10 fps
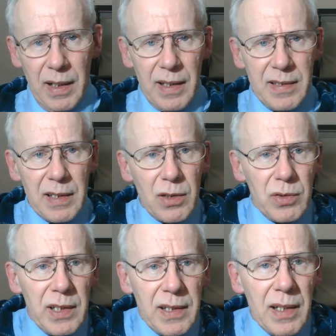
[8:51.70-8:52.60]
Et cette
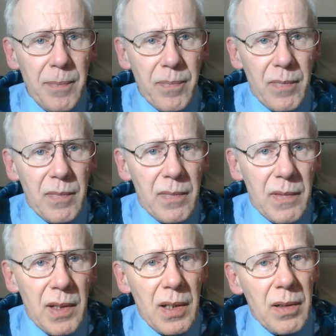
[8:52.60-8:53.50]
quantité
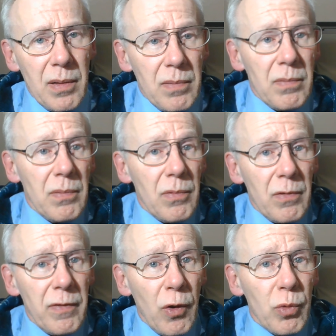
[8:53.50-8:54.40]
va